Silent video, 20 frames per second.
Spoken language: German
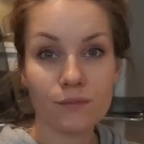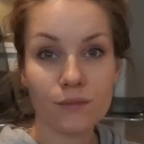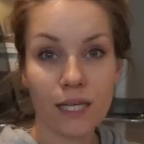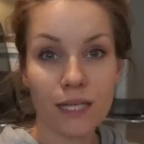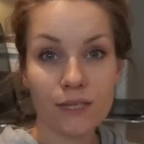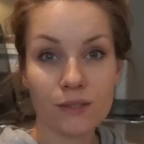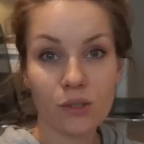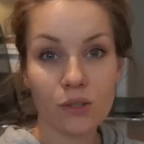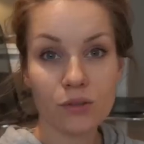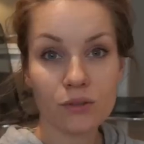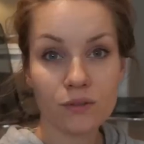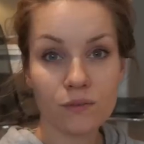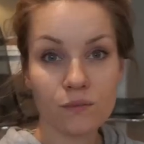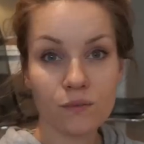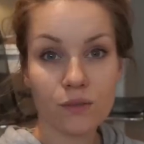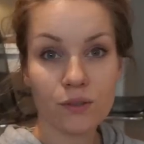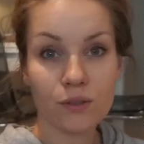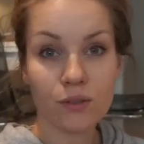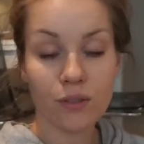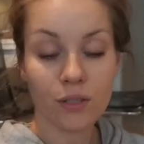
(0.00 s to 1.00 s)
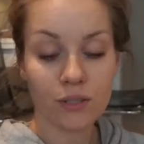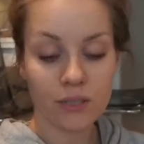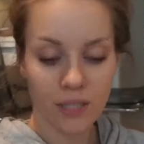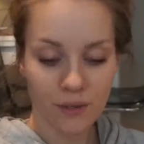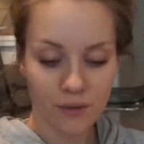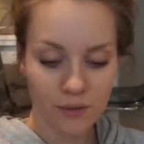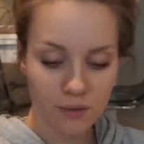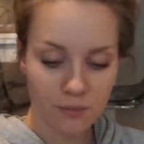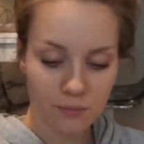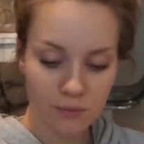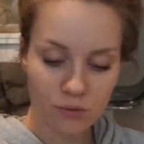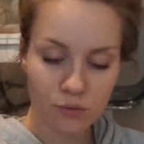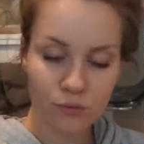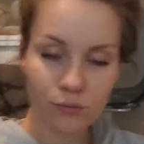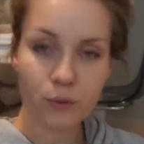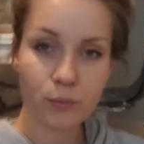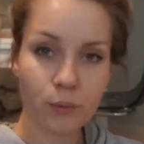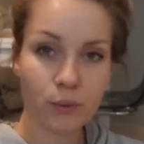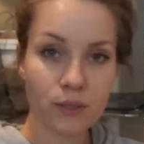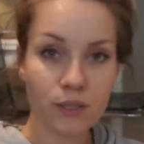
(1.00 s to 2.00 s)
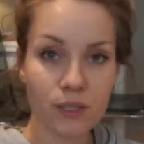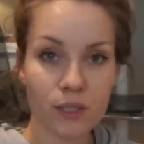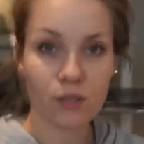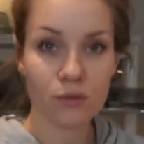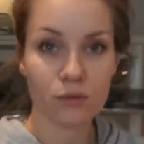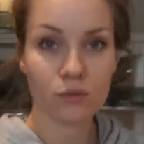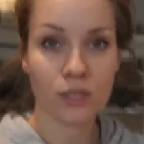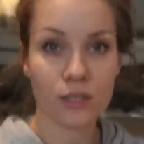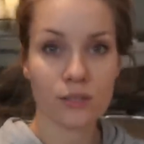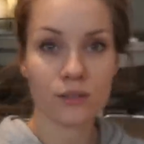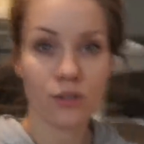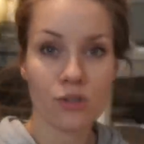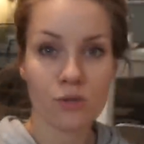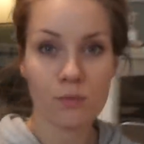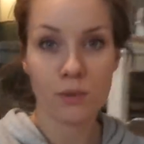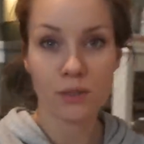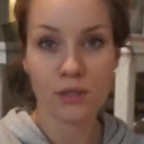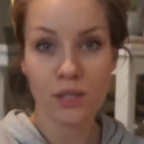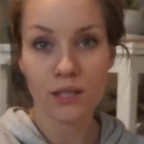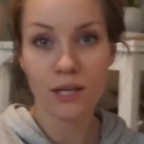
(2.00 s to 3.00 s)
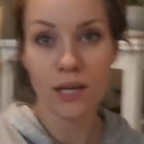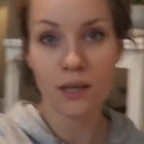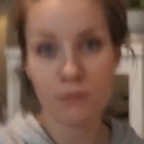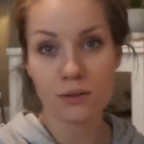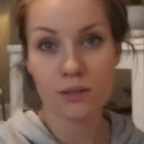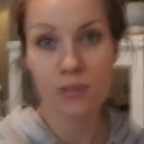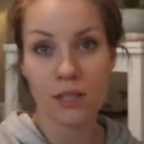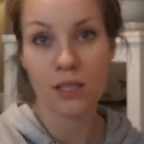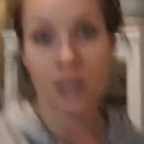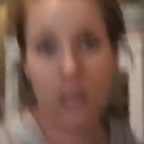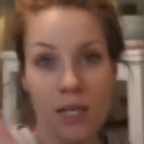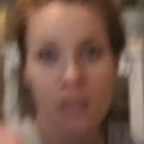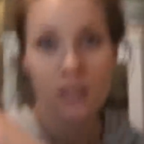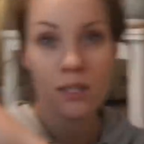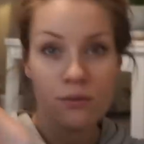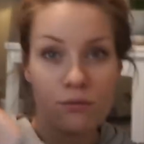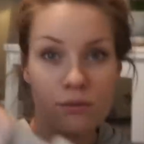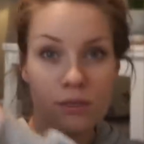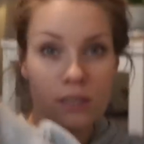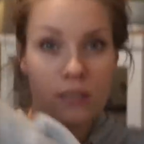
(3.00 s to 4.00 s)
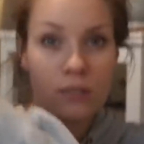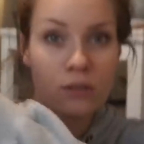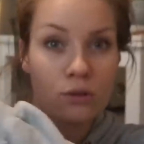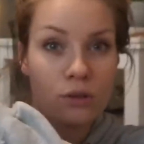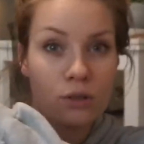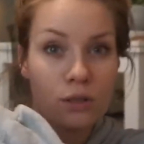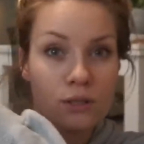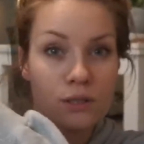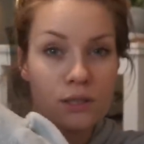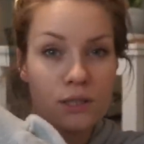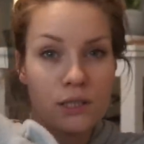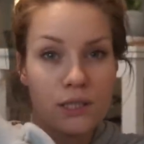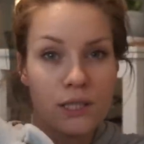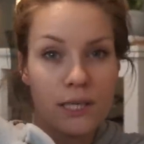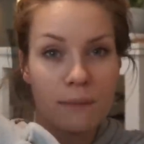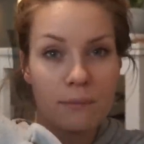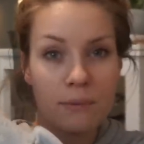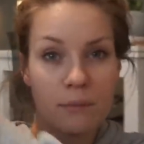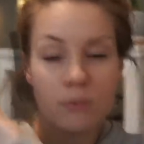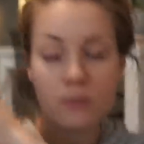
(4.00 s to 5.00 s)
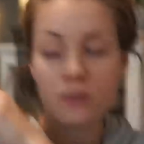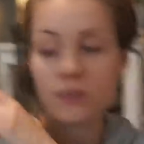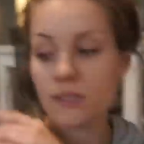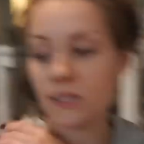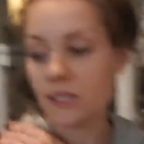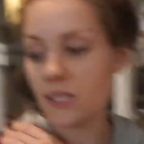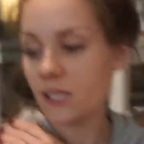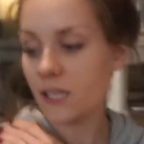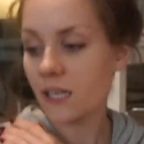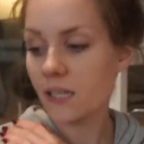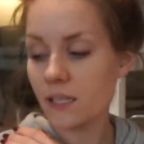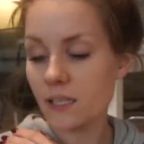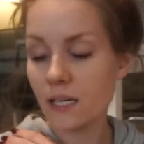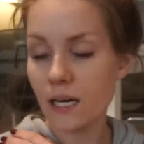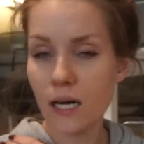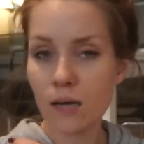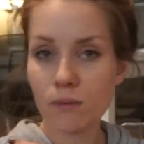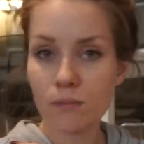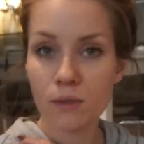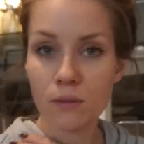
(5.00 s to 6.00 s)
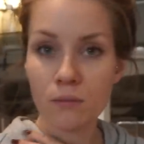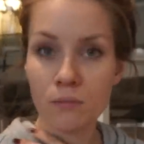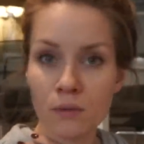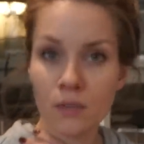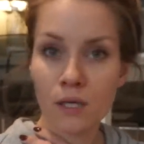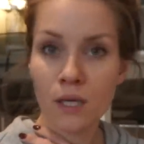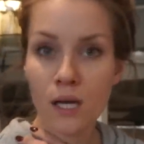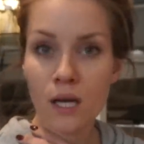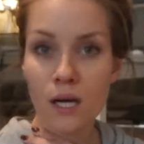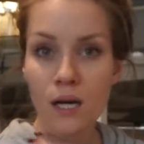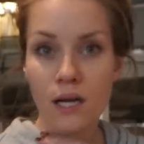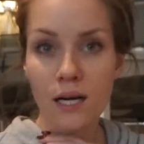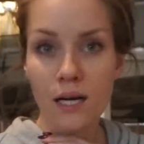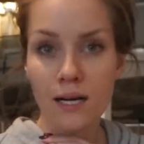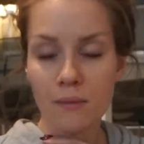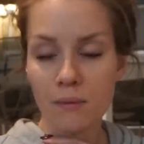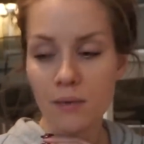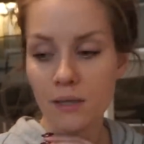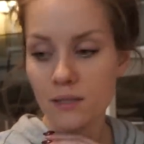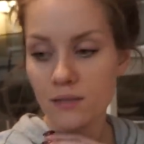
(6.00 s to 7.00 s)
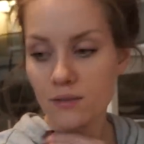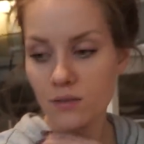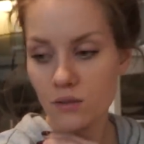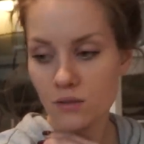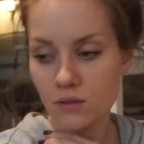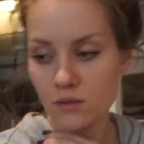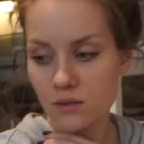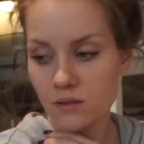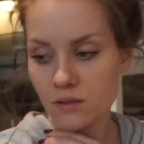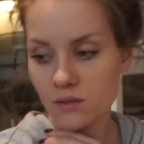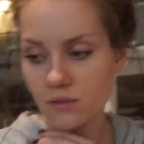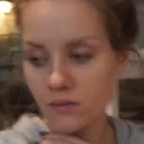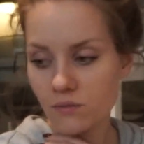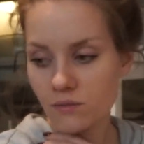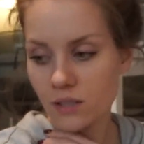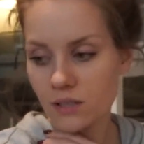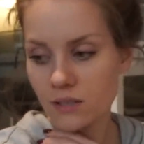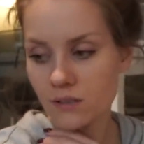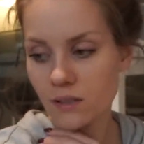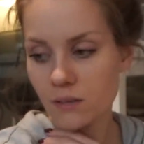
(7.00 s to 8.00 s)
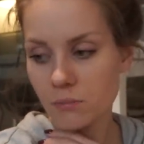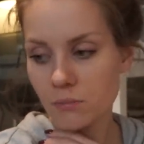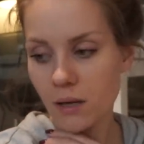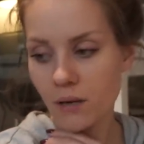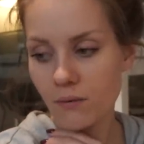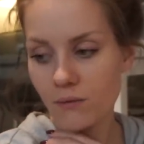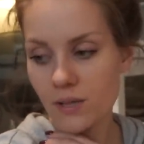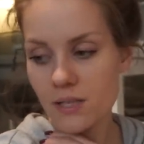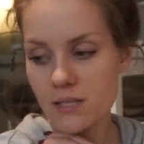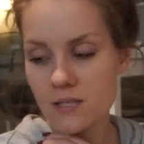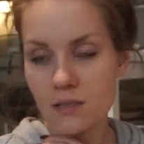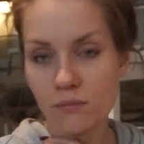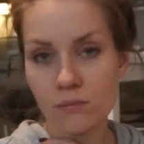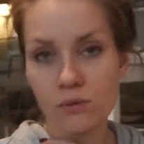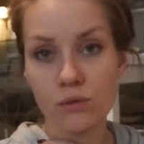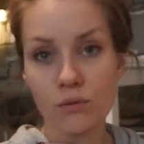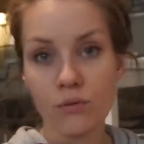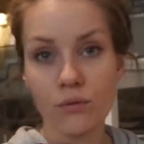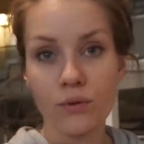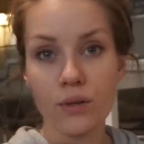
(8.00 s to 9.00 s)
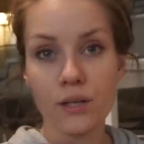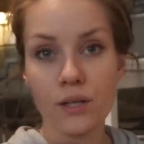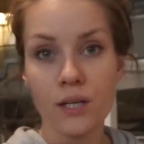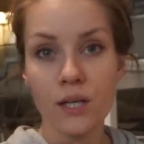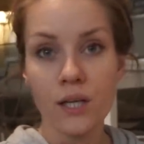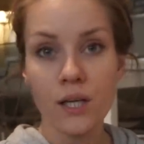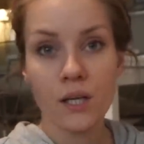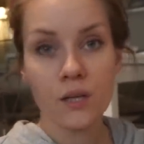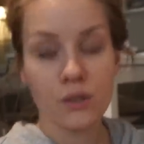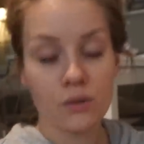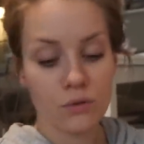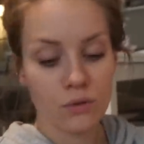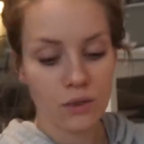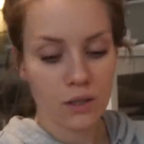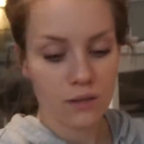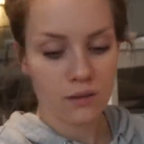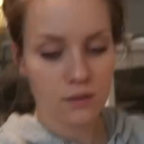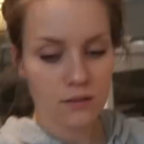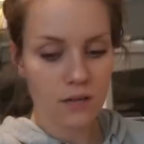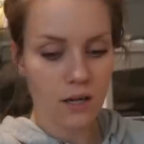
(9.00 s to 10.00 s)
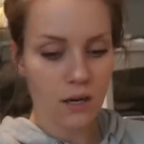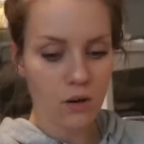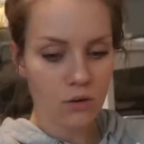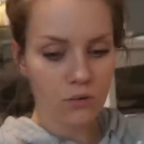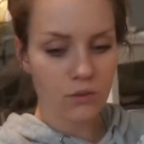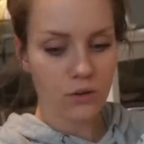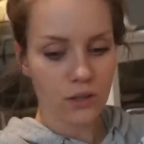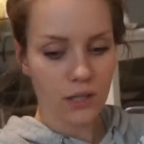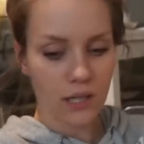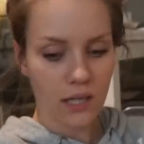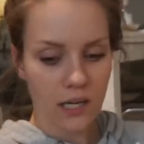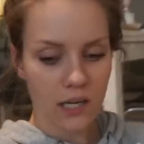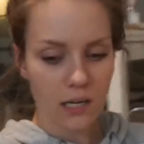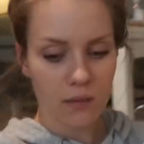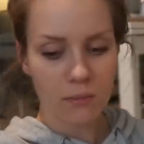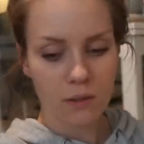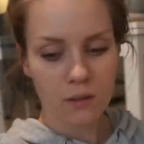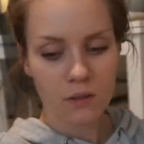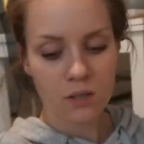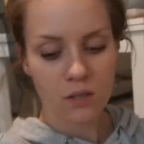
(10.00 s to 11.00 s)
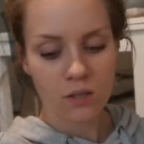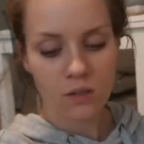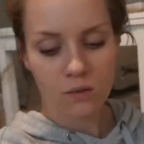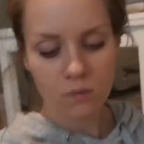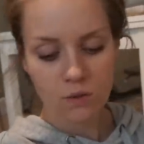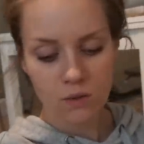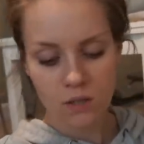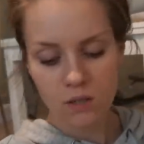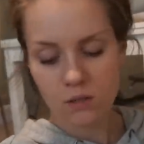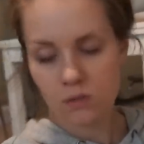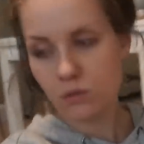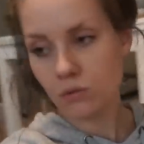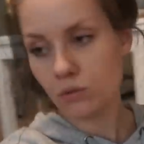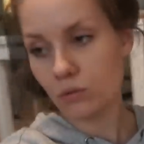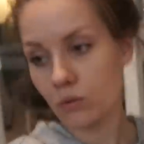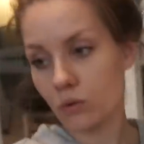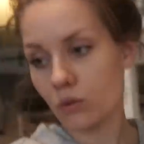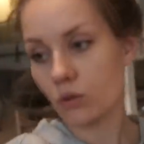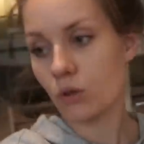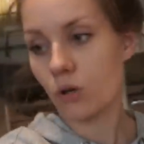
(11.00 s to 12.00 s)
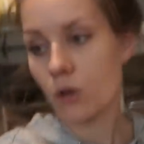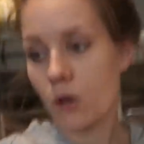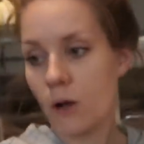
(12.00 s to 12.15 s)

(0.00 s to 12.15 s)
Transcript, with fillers: Ansonsten wird hier heute auch nicht mehr so viel passieren. Also ein ganz entspannter Nachmittag. Ich will hier noch die Happy Birthday Galande abnehmen. Aber ansonsten, wie gesagt, machen wir jetzt nicht mehr so viel. Julian ist auch von der Arbeit wieder zurück.